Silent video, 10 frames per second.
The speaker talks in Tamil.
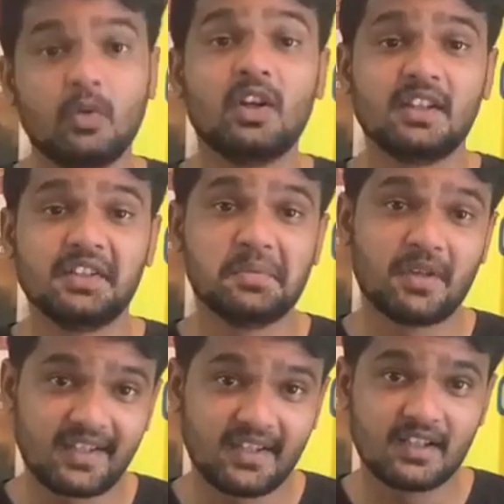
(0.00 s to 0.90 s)
உங்களுக்கு
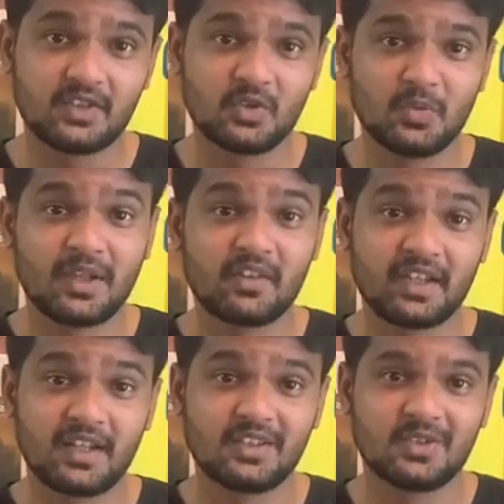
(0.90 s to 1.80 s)
மலையேற கற்றுக்கணும் மரம்
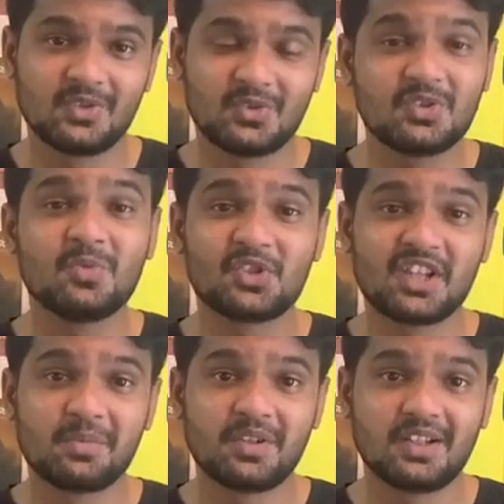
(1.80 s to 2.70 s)
வைக்க கற்றுக்கணும் சுவிட்ச் போர்டு
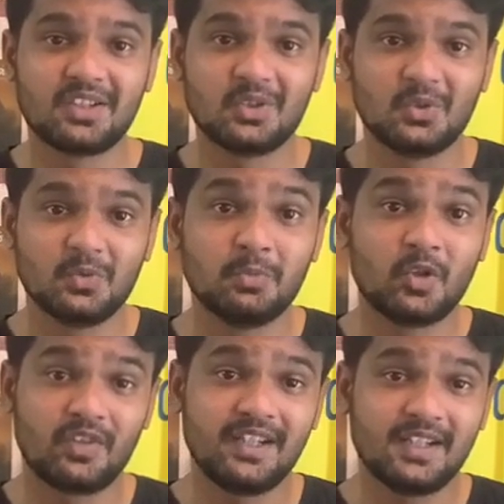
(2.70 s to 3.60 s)
சரி பண்ண கற்றுக்கணும்
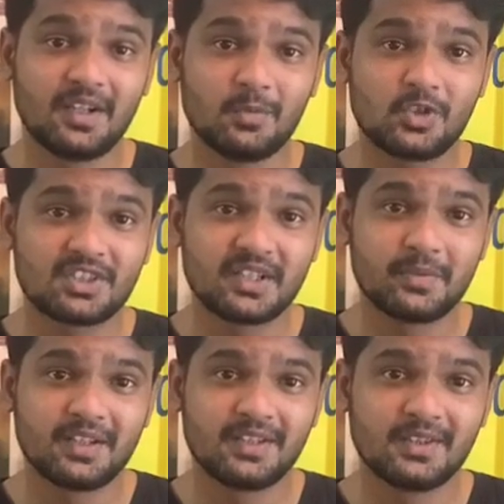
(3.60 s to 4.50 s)
மோட் வீட்டில் இருக்க மோட்டர் சரி
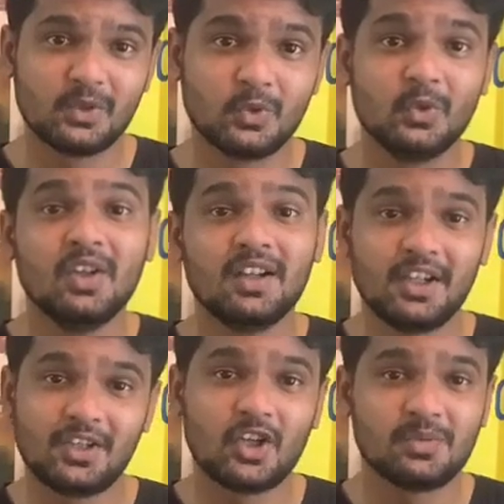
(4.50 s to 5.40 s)
பண்ண கற்றுக்கணும்
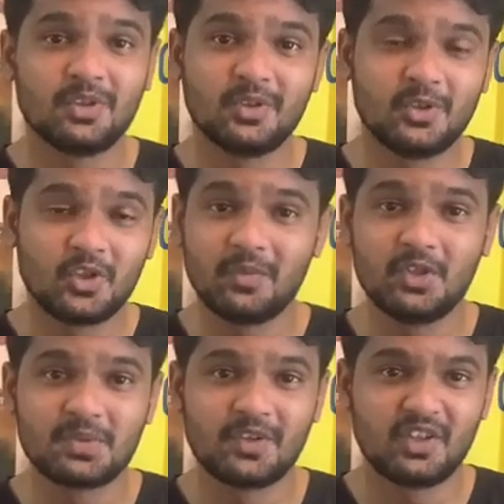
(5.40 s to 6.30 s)
டிக்டாக் பண்ணணும் யூடியூப்
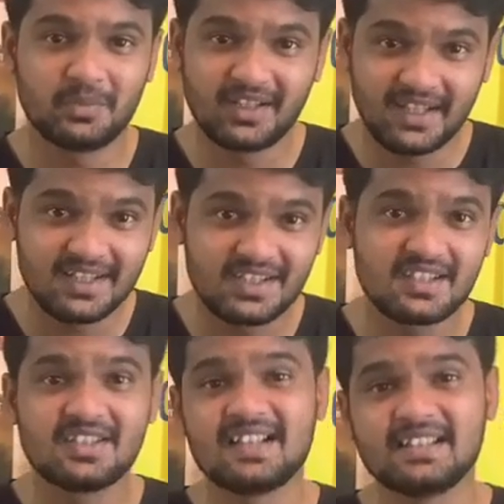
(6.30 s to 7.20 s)
வீடியோஸ் பண்ணணும் இந்த மாதிரி நிறைய
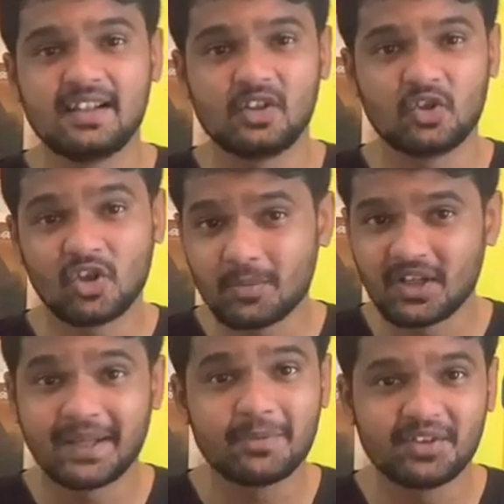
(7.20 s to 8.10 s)
சின்ன சின்ன ஆசைகள் இருந்திருக்கும்
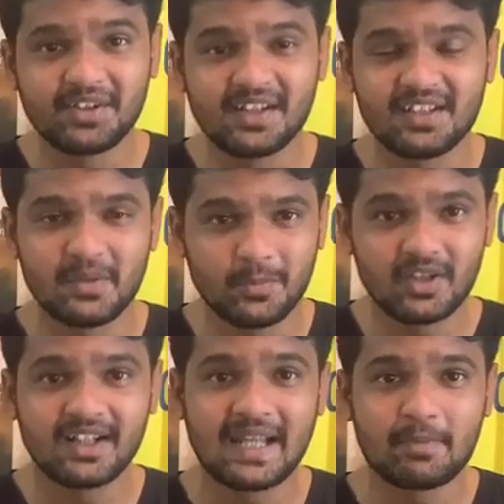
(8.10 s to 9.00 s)
அப்போ டைம் இருந்திருக்காது இப்போ
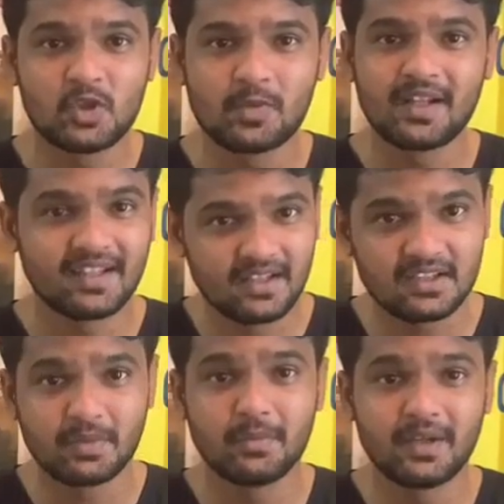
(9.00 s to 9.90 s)
இருக்க டைம் யூஸ் பண்ணி
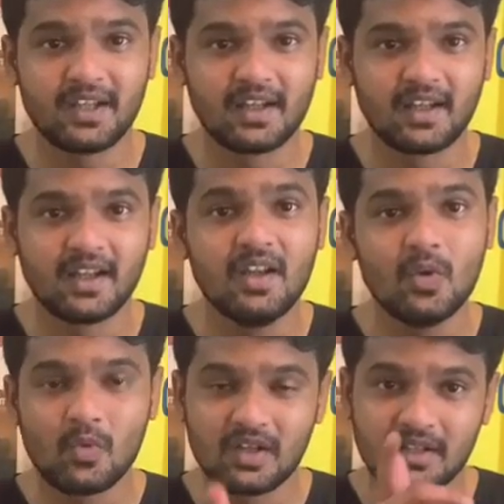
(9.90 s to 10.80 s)
அதெல்லாம் ஸ்பெண்ட் பண்ணிங்கன்னா
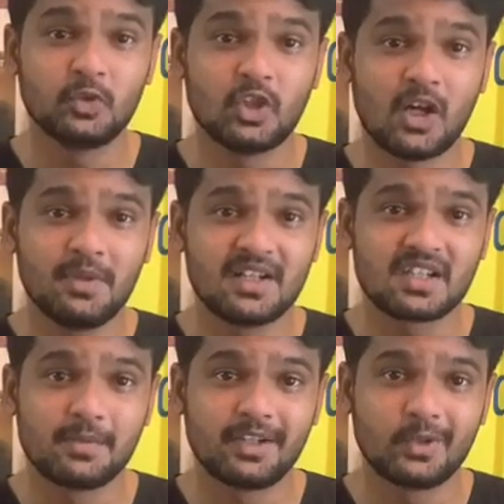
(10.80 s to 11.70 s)
உங்களுக்கு ஹாபி
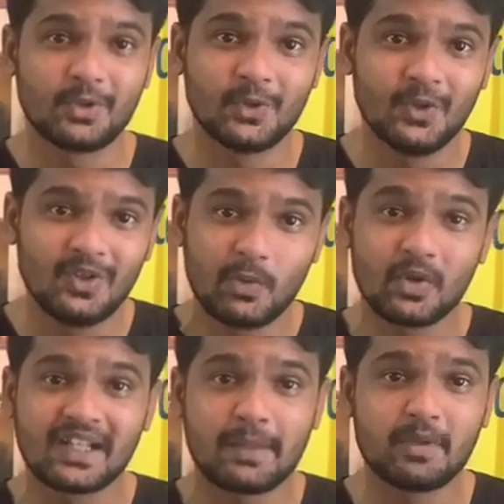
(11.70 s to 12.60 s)
கிடைச்ச மாதிரி இருக்கும்
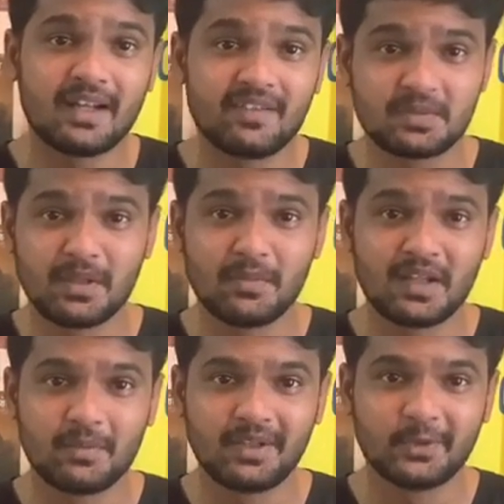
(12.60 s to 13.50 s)
உங்கள் டைம் நல்லாவே ஸ்பெண்ட்
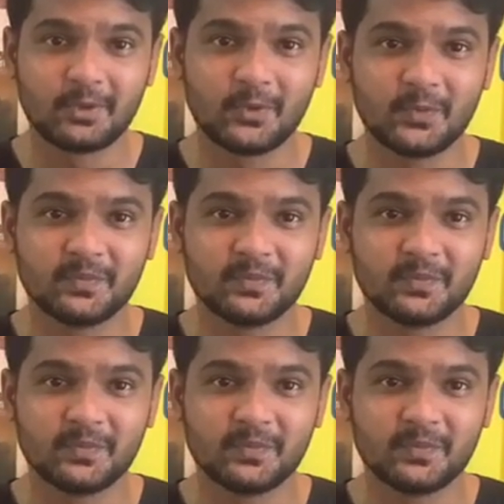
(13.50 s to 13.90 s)
பண்ண மாதிரி இருக்கும்